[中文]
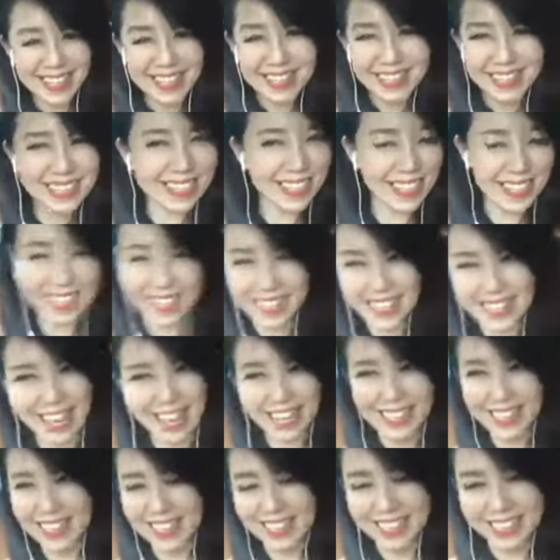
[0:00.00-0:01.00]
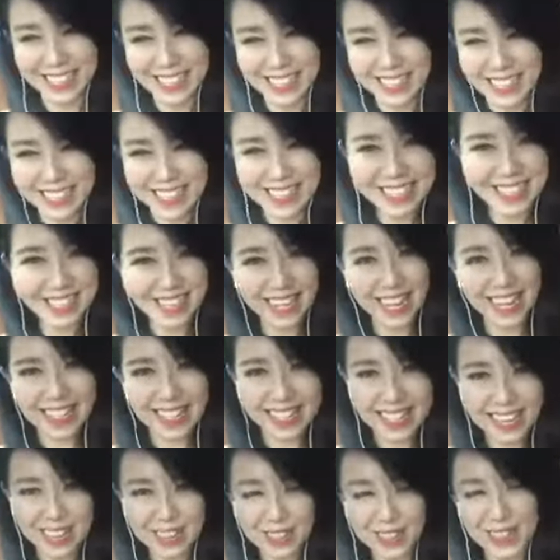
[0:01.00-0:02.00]
今天很赶了，一大
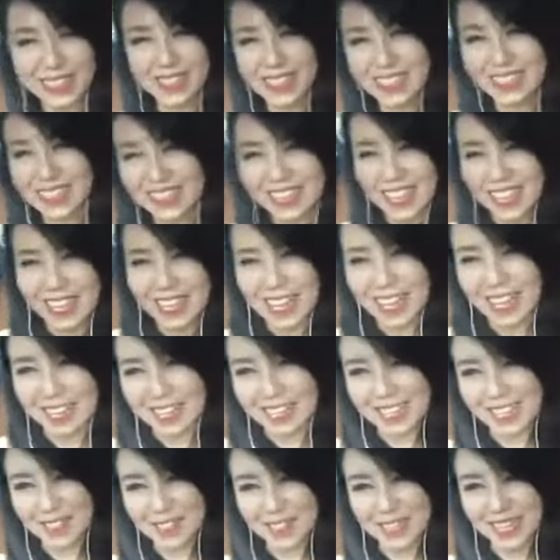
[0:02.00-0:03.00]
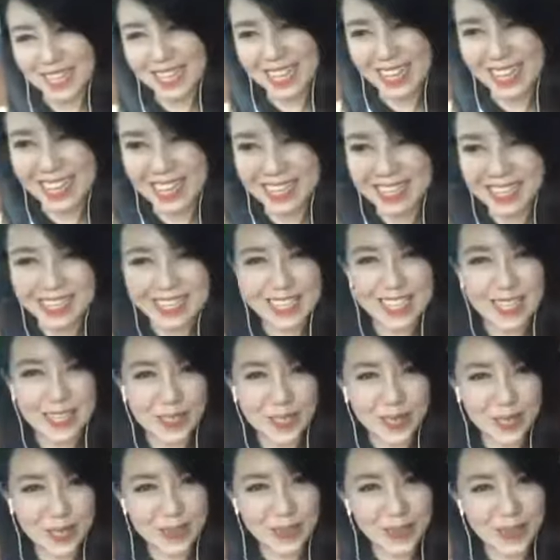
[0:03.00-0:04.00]
早，啊，早上大概四点
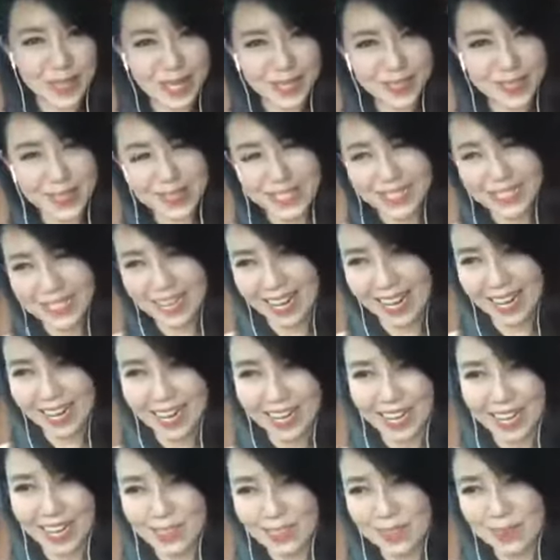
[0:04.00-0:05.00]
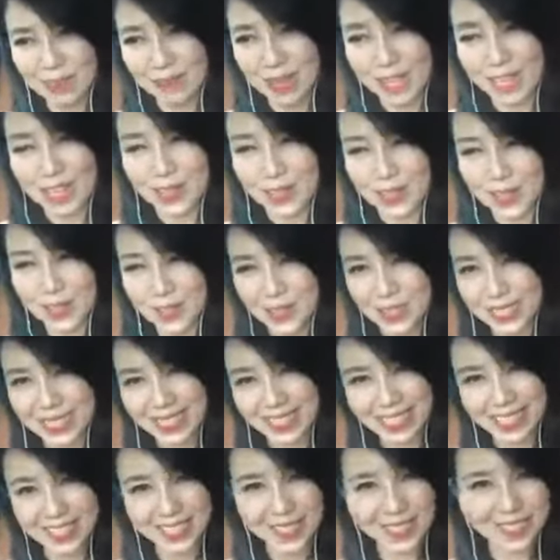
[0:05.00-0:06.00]
多五点就起来了哈，准备好东西
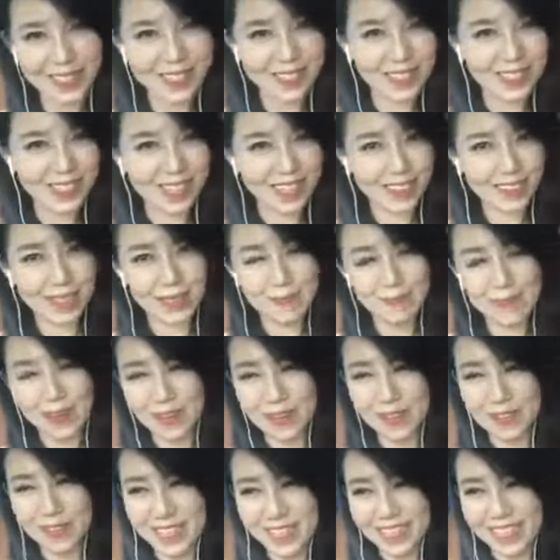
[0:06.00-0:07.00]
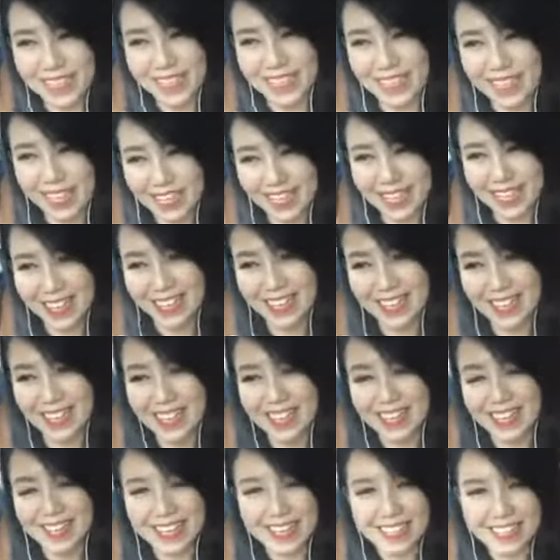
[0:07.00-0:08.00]
那就赶快跑飞机场了。
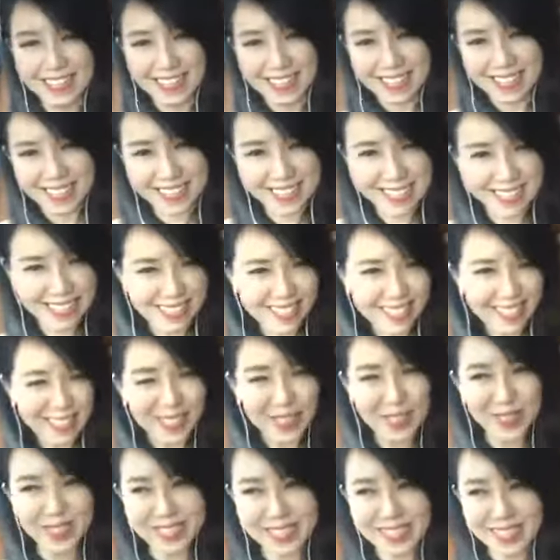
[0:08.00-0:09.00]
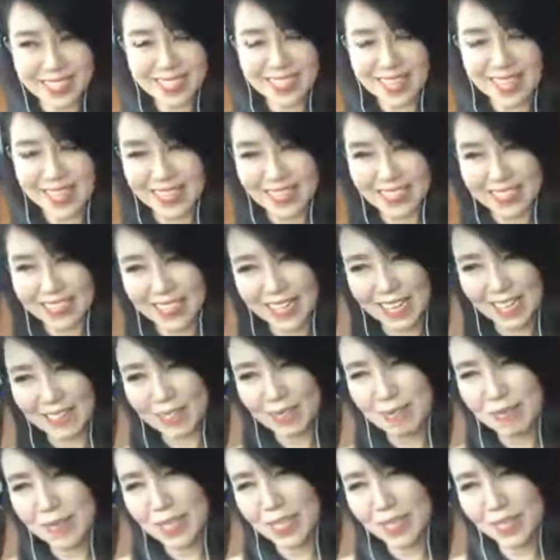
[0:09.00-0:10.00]
嗯，这几天都是这个样子，好
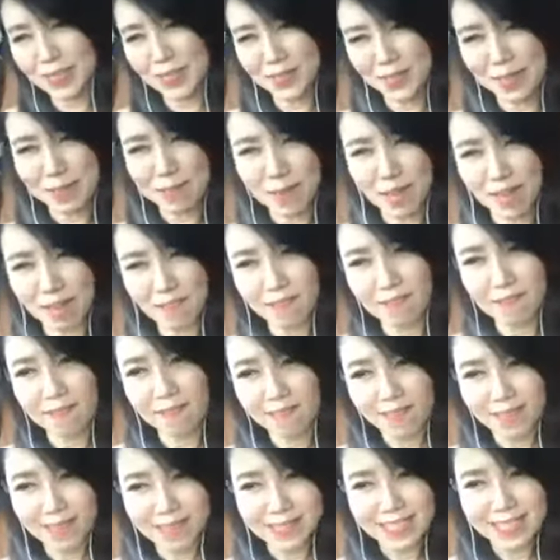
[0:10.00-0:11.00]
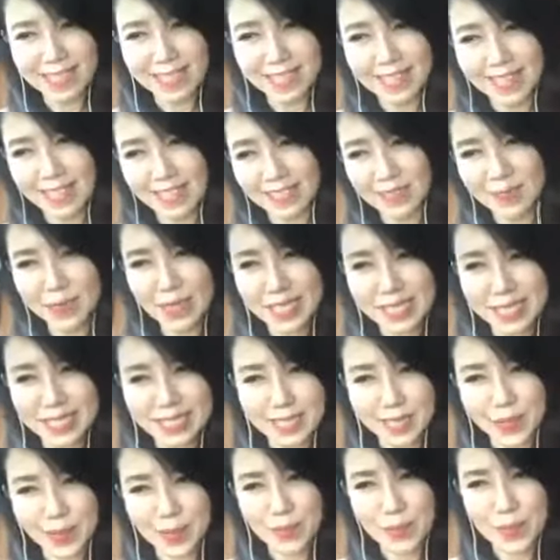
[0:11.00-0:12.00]
像每天都在跑。前天我在
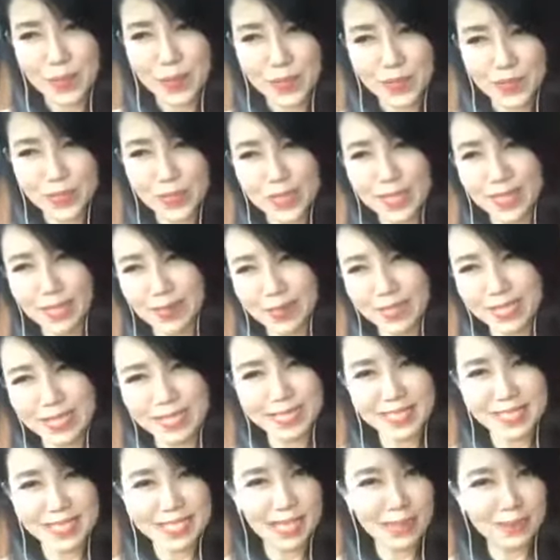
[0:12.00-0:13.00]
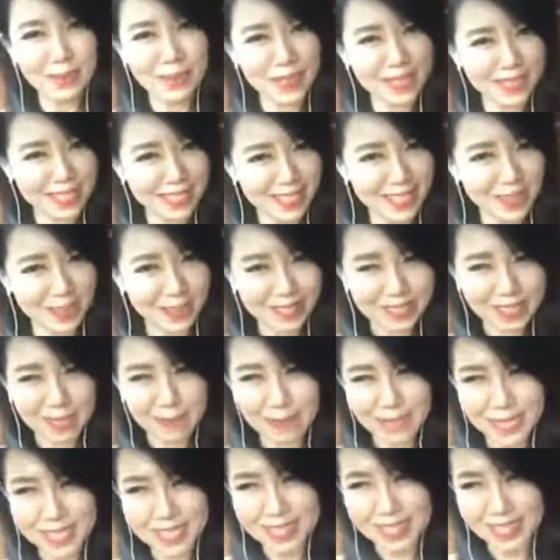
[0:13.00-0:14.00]
吉隆坡，昨天我在新加坡，今天我在
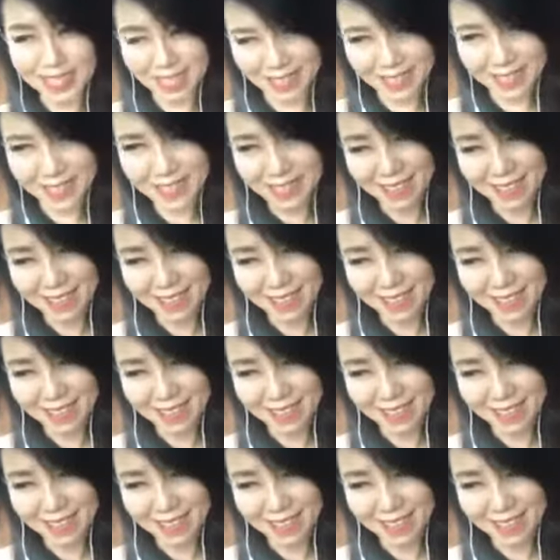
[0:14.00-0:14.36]
槟城，